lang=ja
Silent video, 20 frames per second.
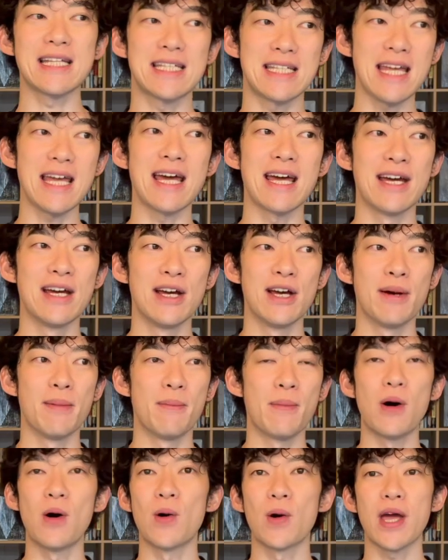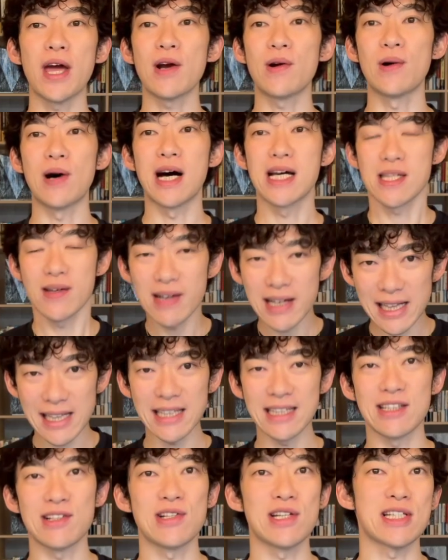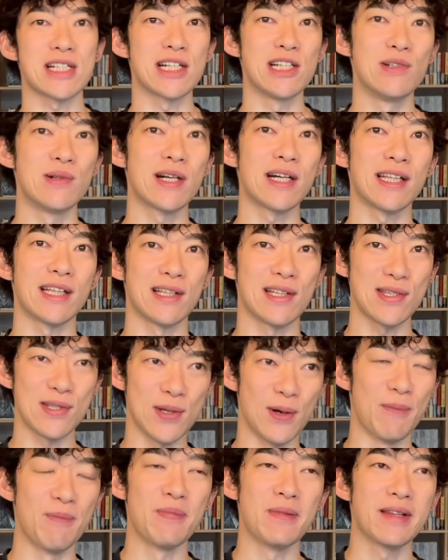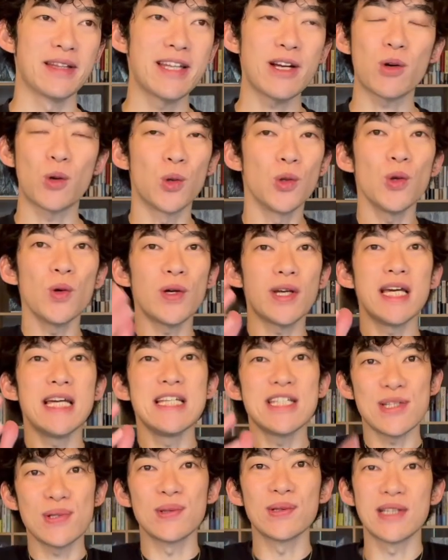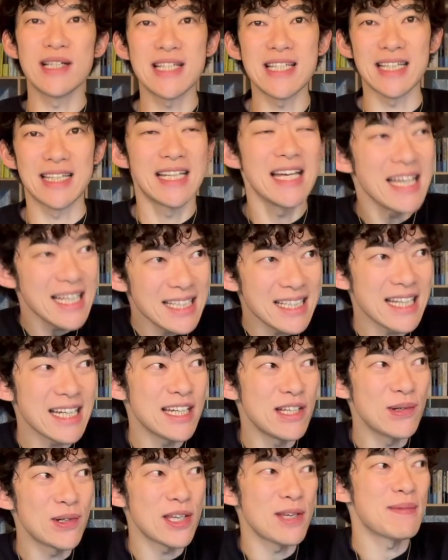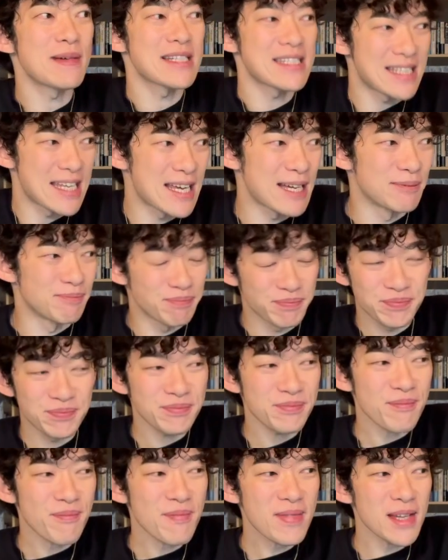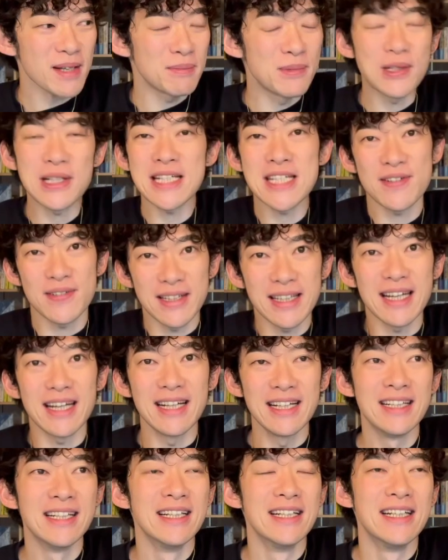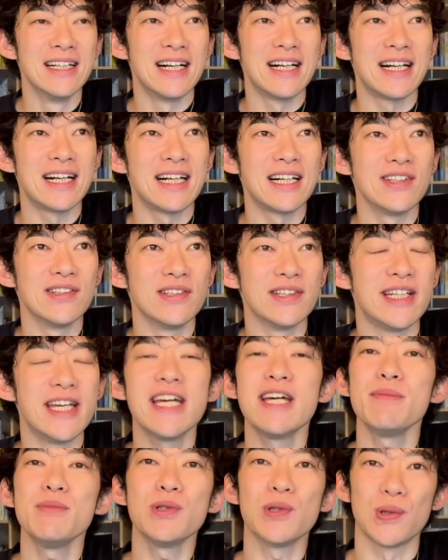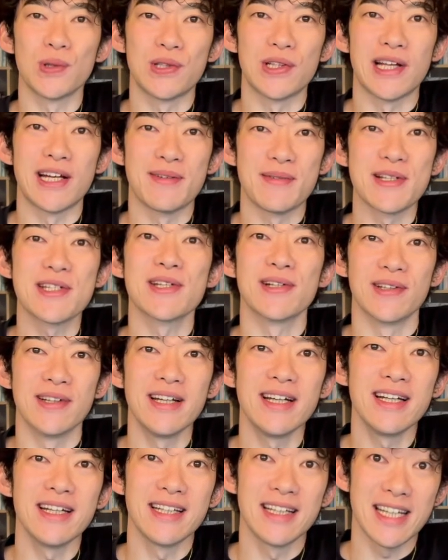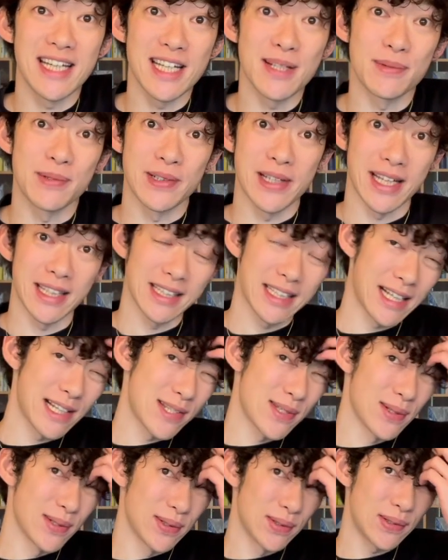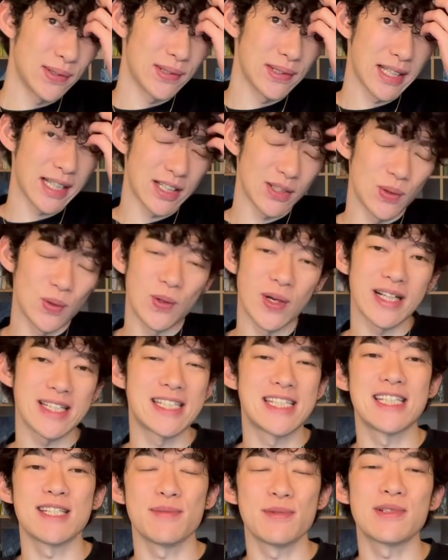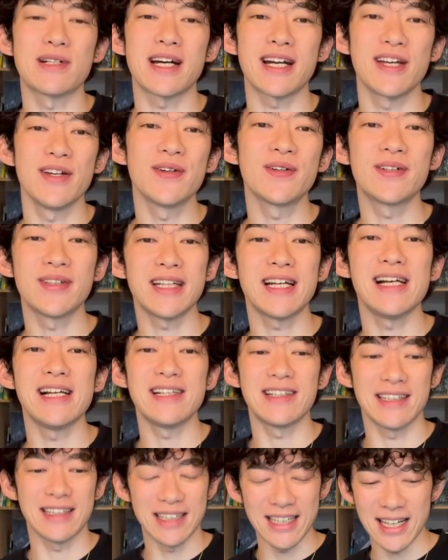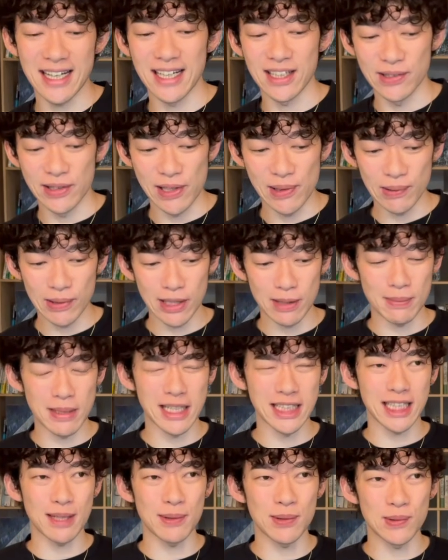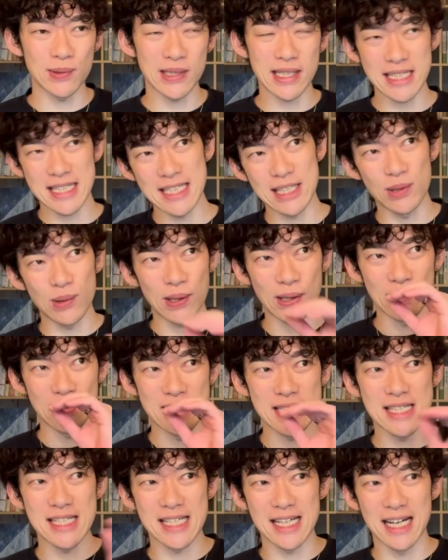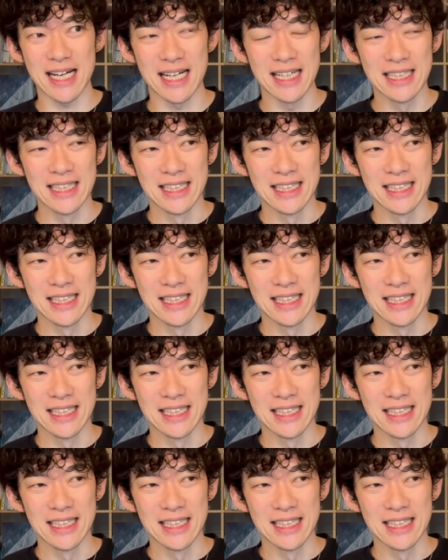して、まあ結構触り立ってる人たちがいるわけなんですよ。で、この現象って実は定期的に起きまして、昔はね、あの、ゲーム脳ってのありましたよね。ゲームをやったりすると、なんか脳が縮むから良くないとかね、あの、日本でも頭のおかしいどっかの知事が、